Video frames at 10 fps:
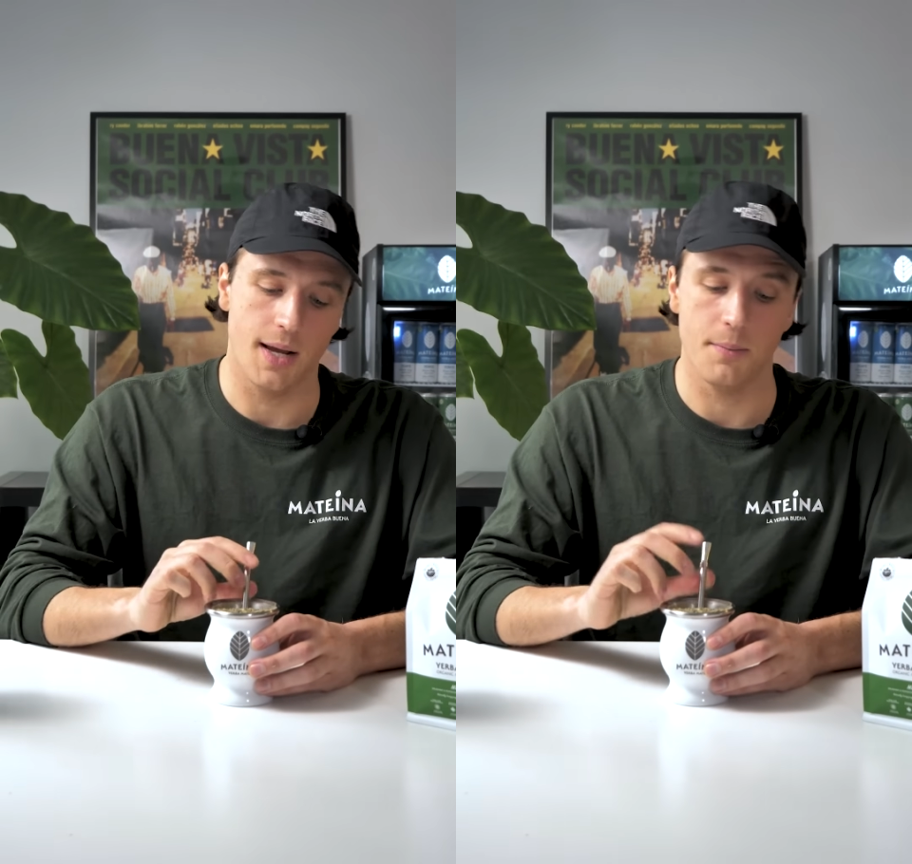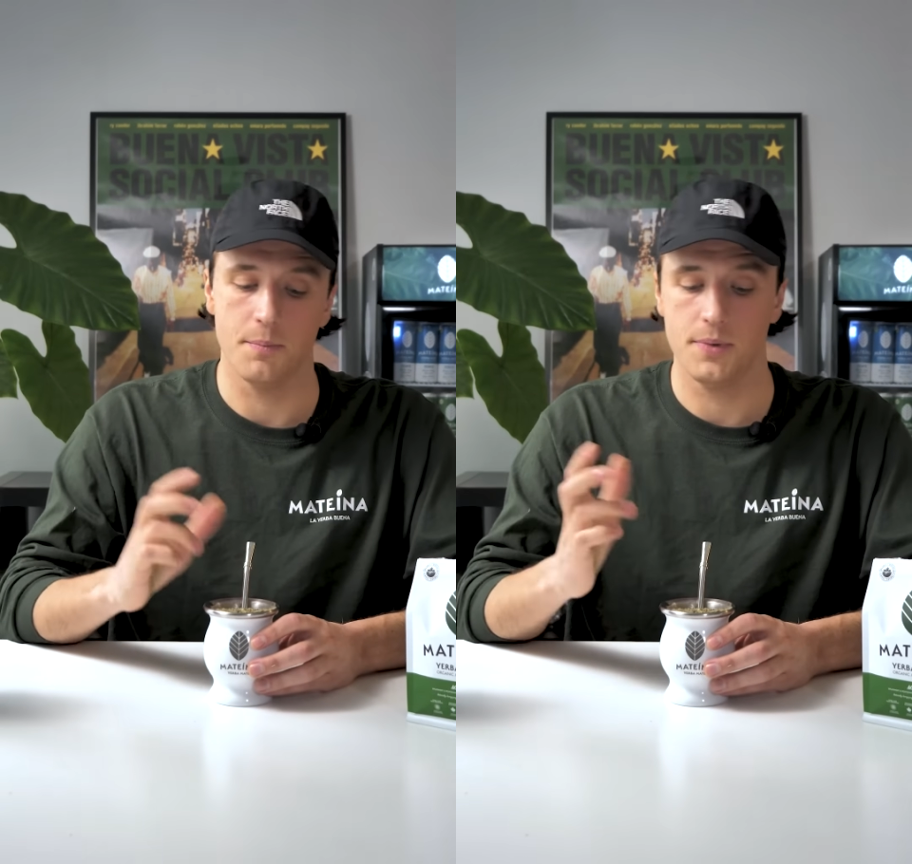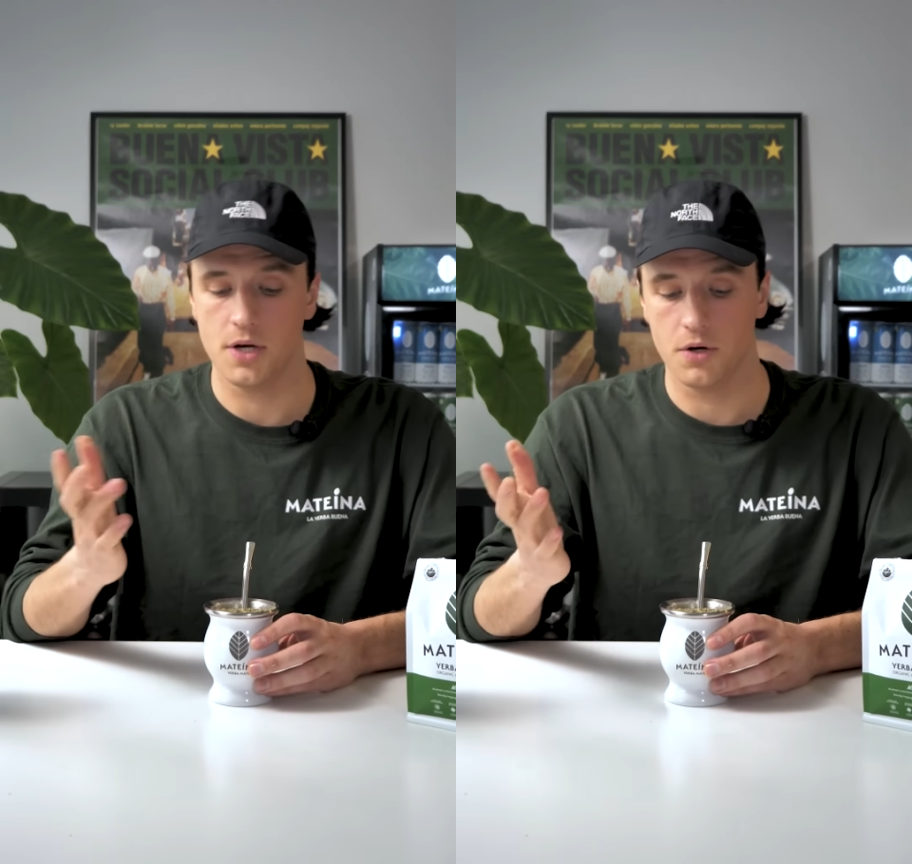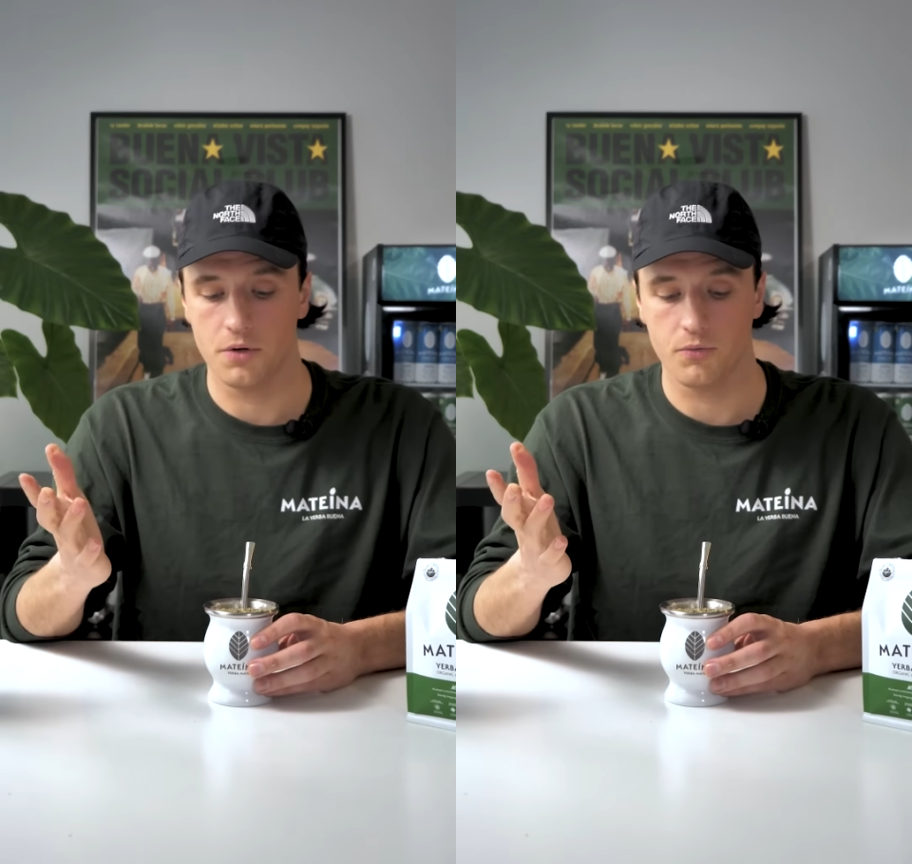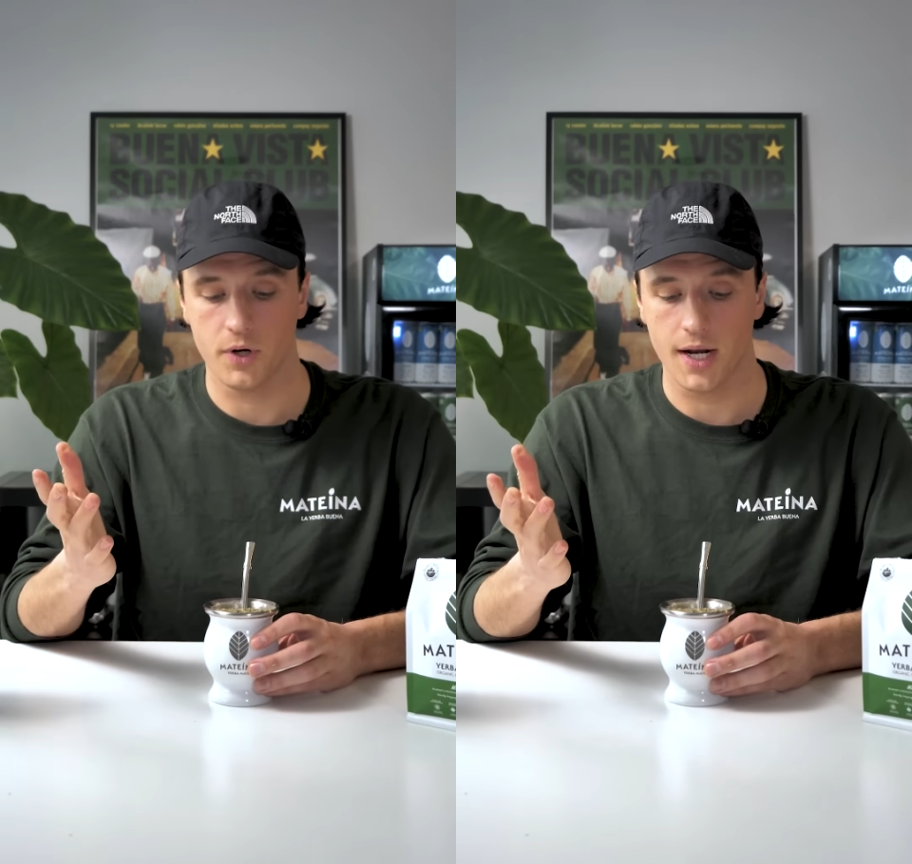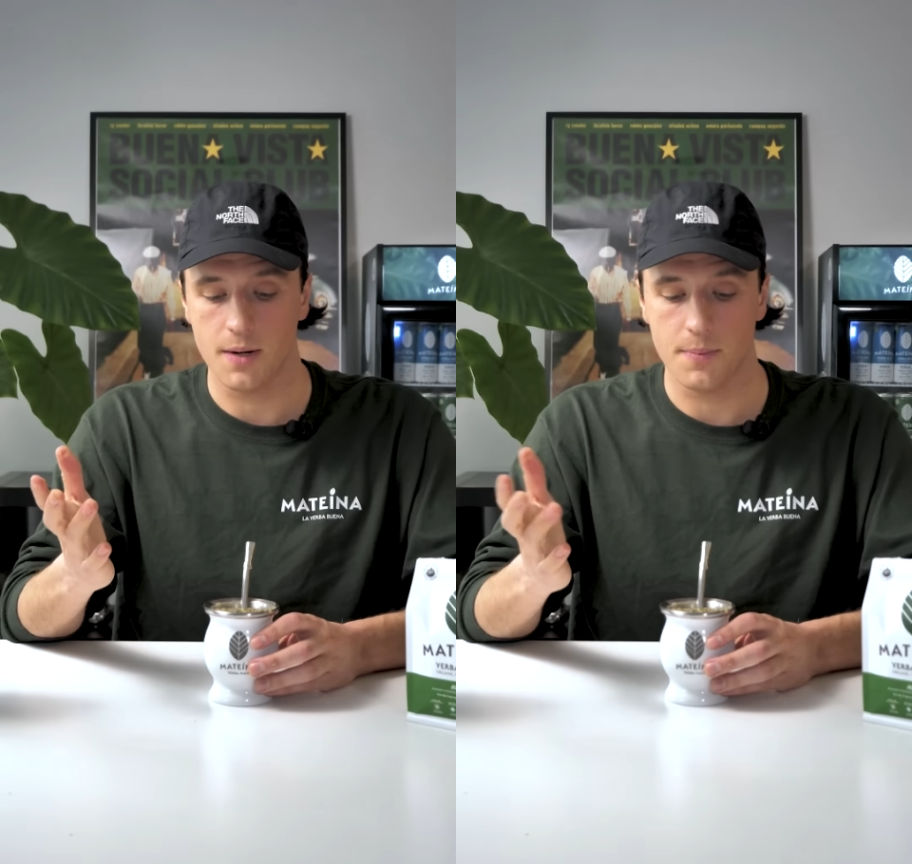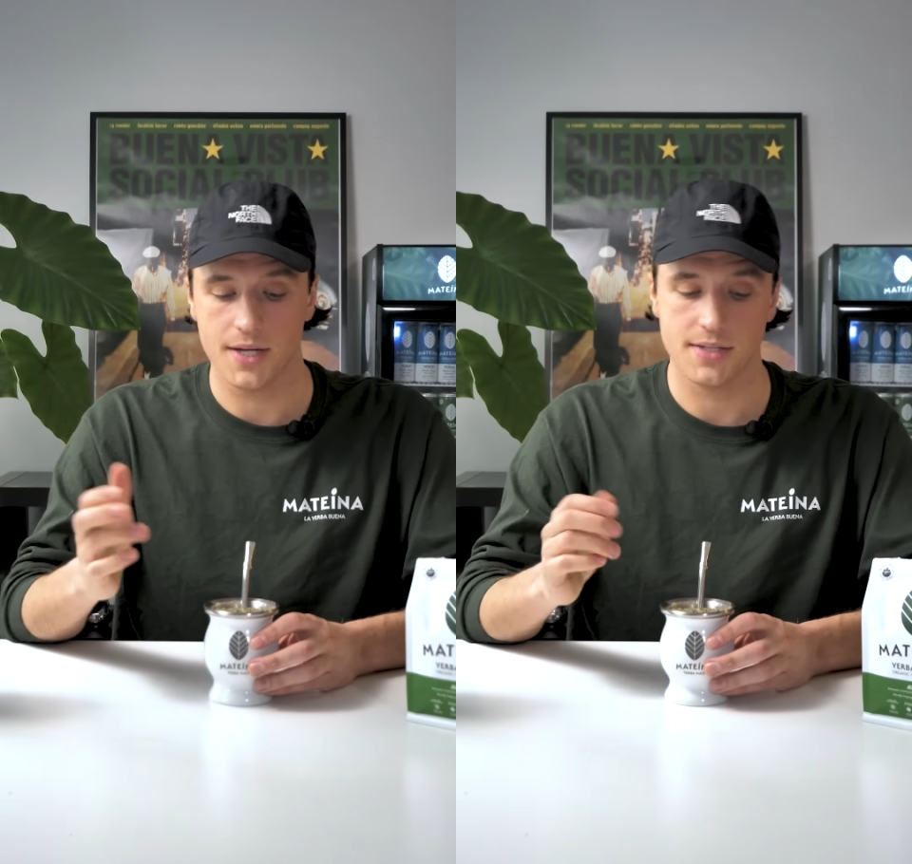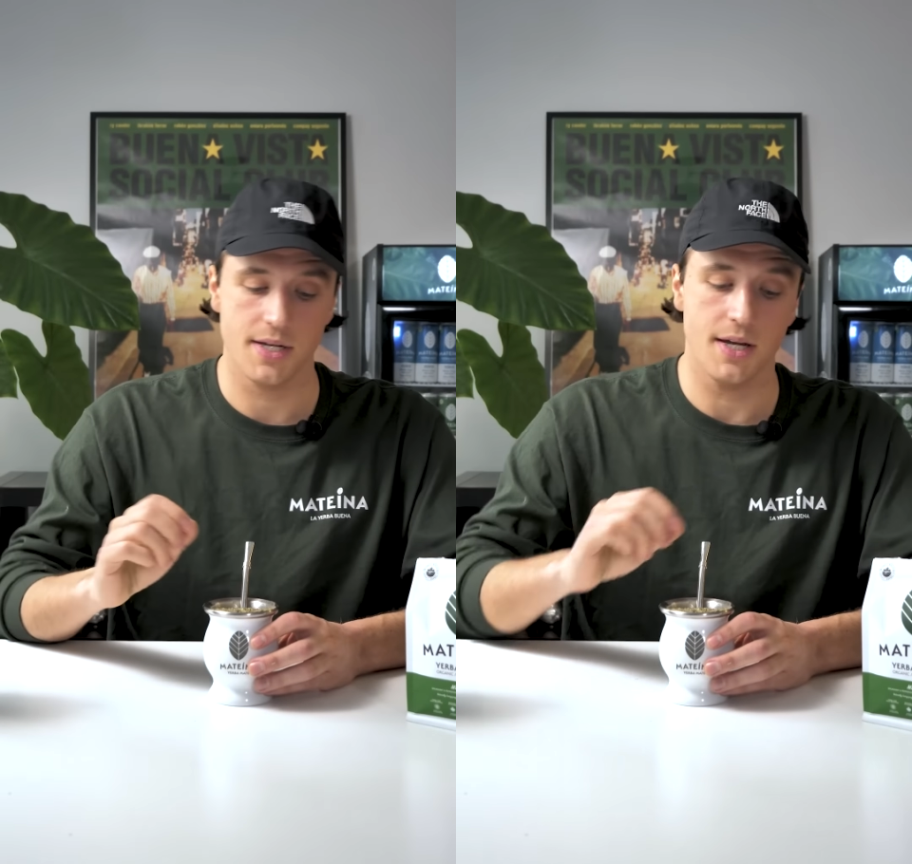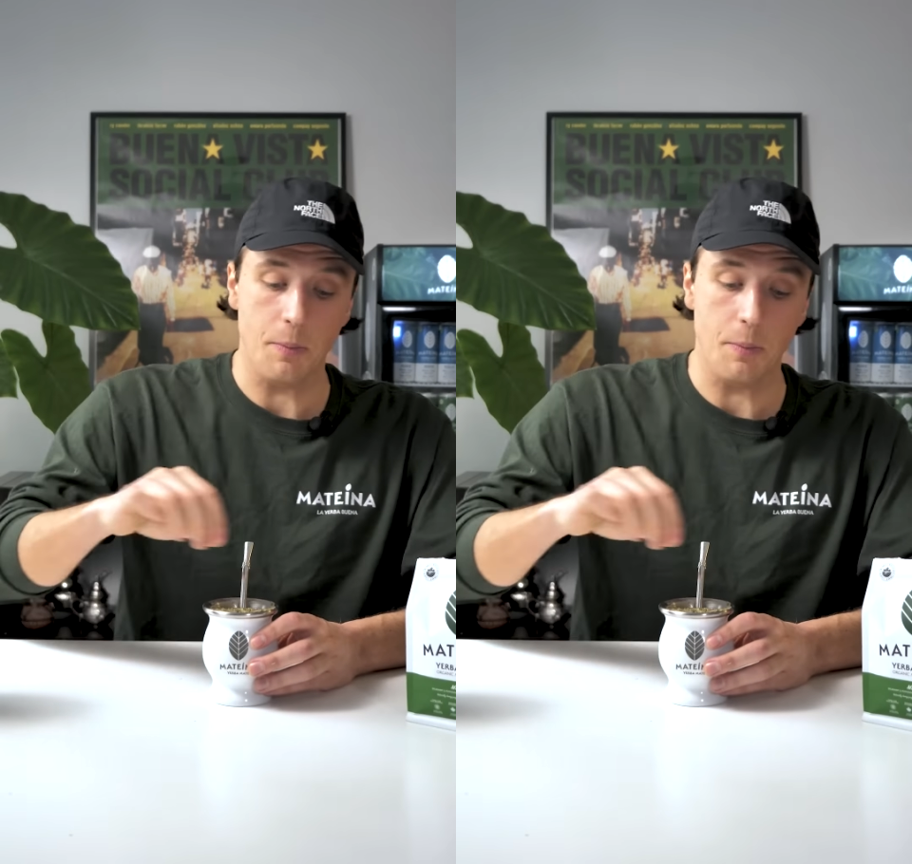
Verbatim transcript: la bombilla une fois qu'elle est placée,